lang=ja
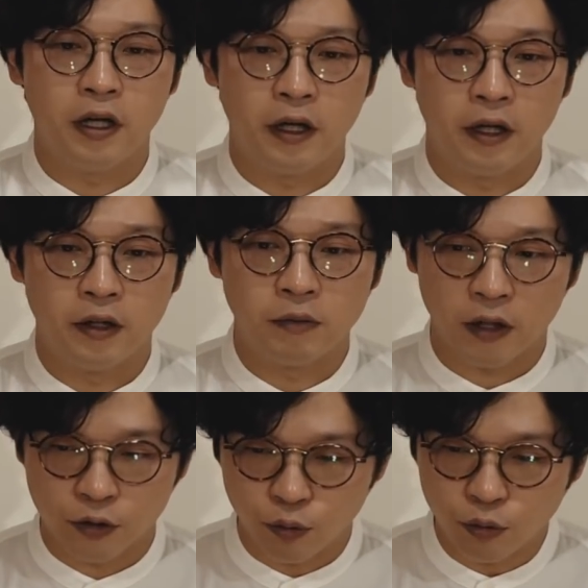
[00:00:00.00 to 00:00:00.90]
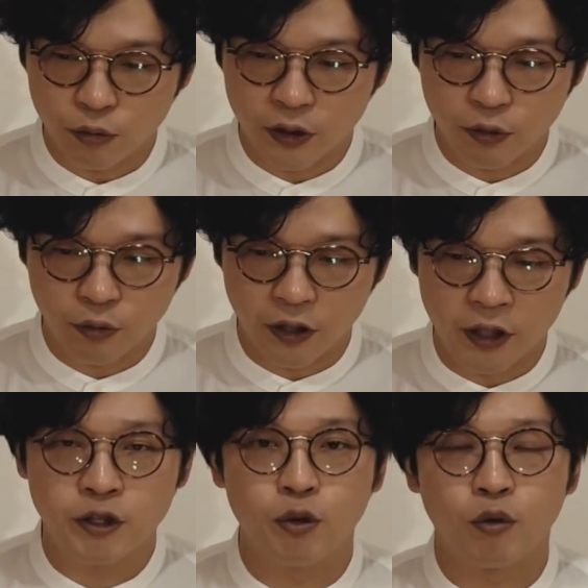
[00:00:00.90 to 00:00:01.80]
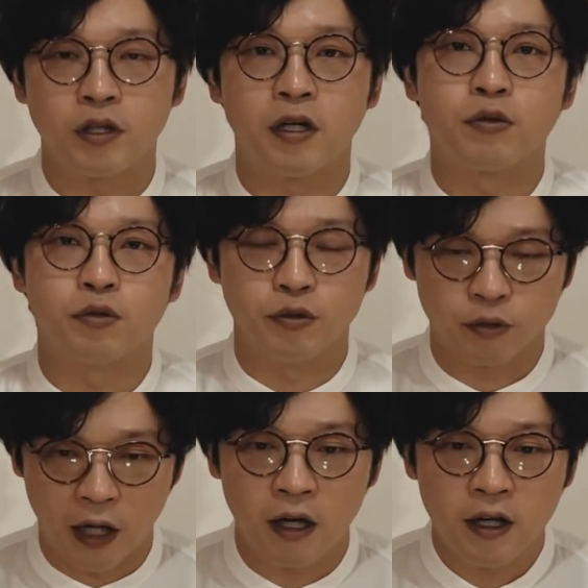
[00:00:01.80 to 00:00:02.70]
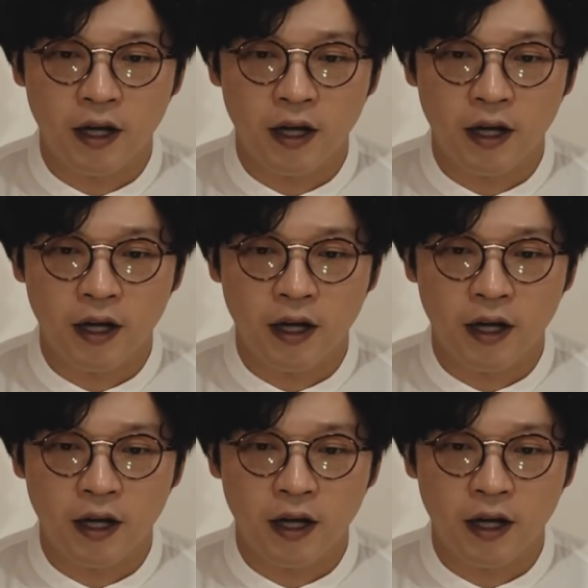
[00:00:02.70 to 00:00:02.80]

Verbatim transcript: えー、なんかすごく非常に臨場感のあるというか、